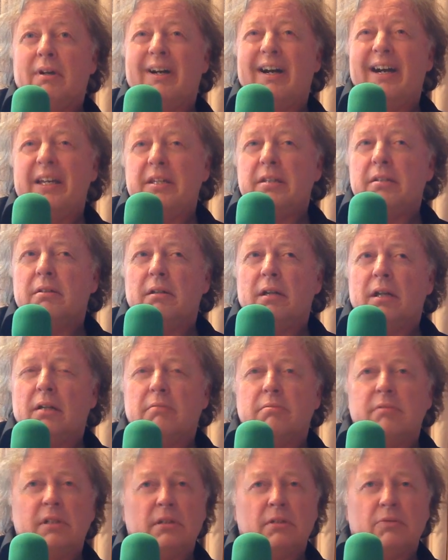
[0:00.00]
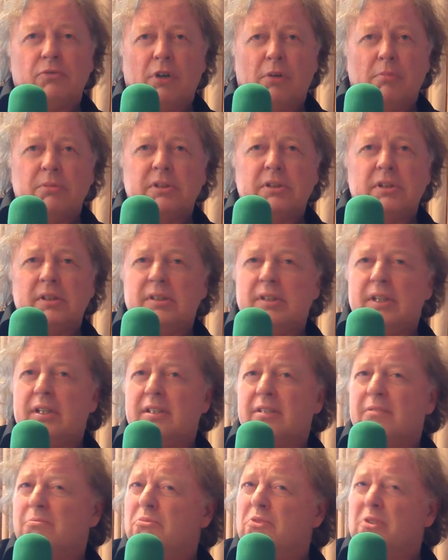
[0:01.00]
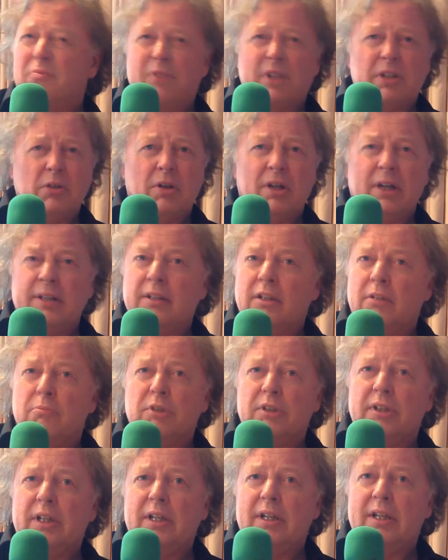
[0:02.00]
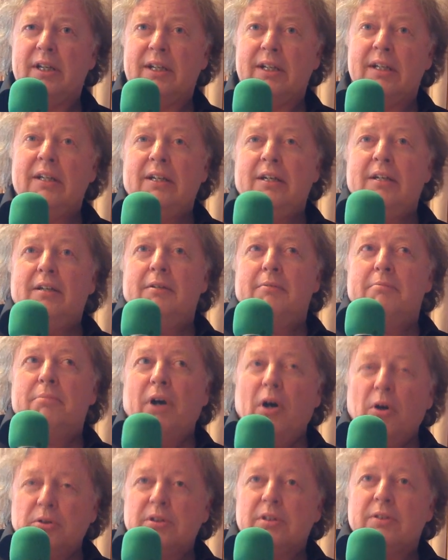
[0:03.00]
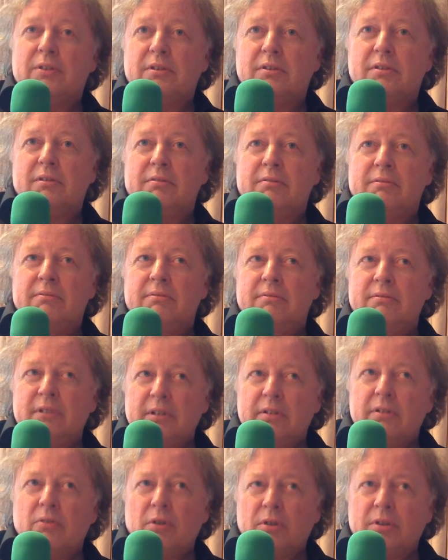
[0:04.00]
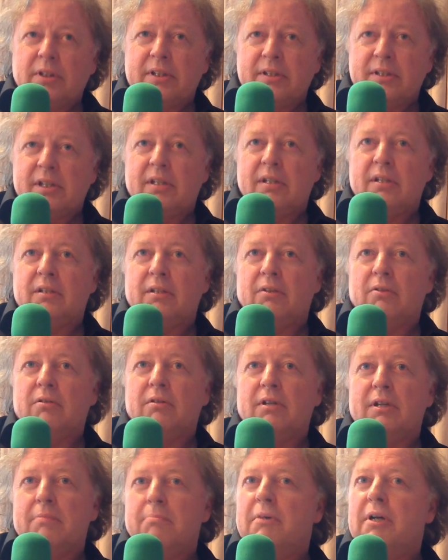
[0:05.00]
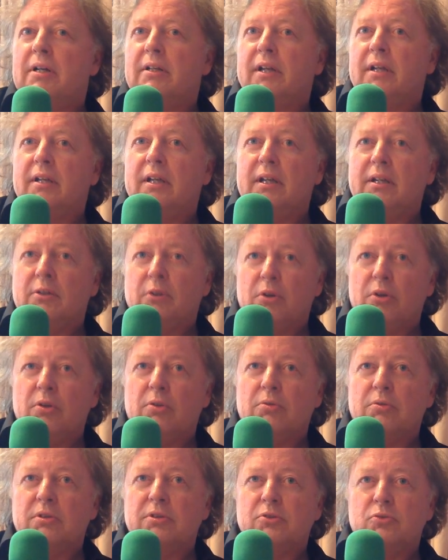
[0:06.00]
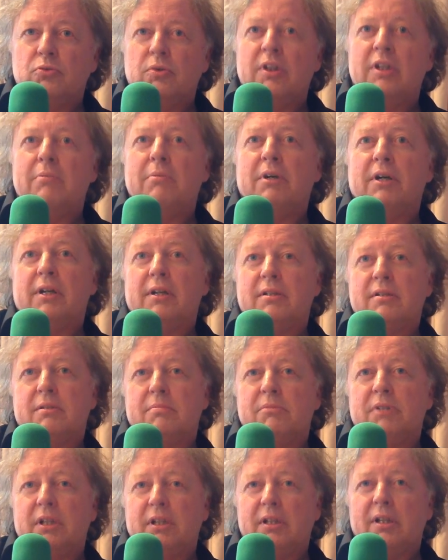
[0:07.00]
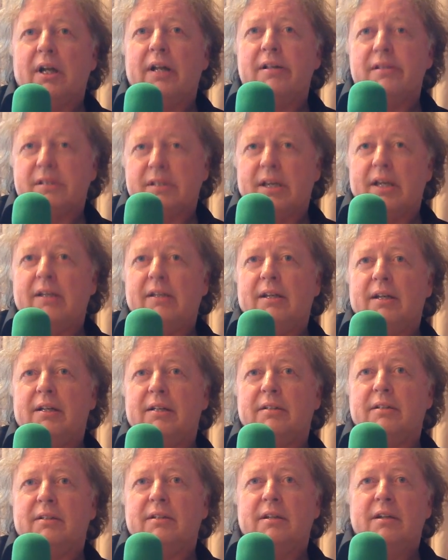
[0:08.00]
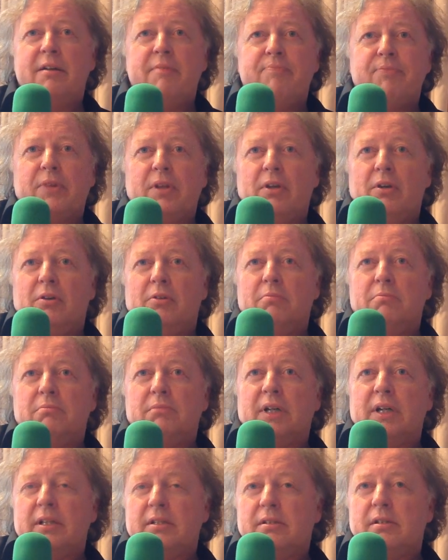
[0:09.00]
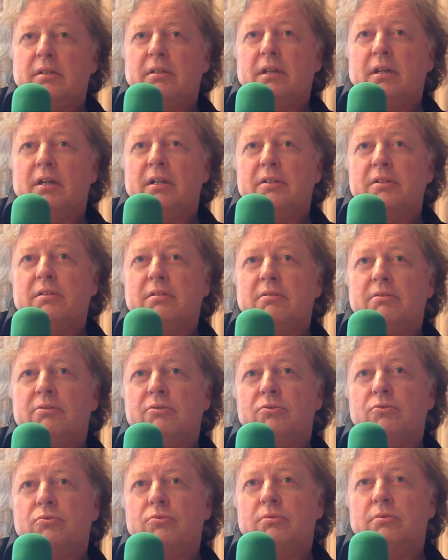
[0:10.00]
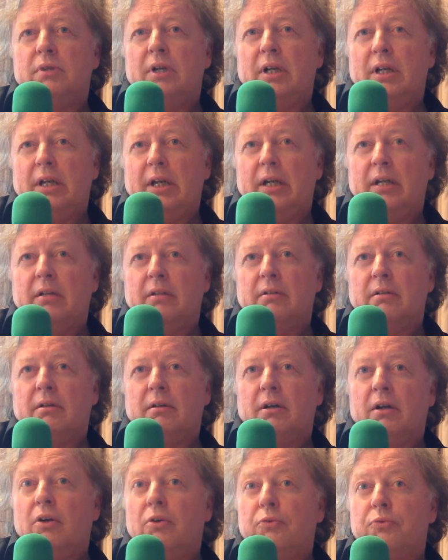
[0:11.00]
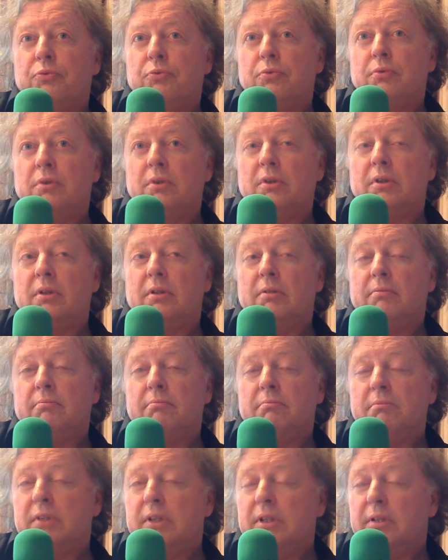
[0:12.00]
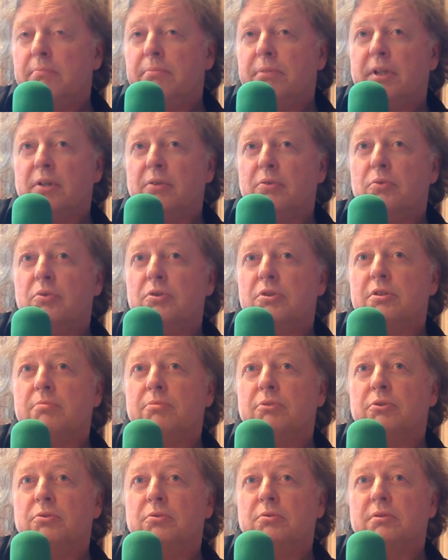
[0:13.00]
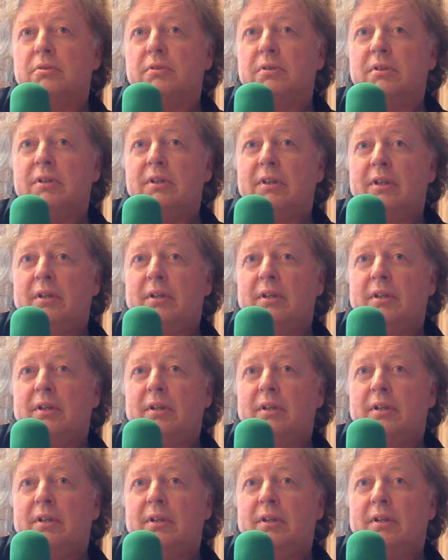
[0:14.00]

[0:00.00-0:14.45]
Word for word: reichen da Creative Commons Lizenzen, müssen vielleicht auch andere Modelle her. Braucht es nicht doch tatsächlich auch eben halt eine Erneuerung des Urheberrechts im digitalen Zeitalter, um Rechtssicherheit zu erlangen, auch für medienpädagogische Produkte,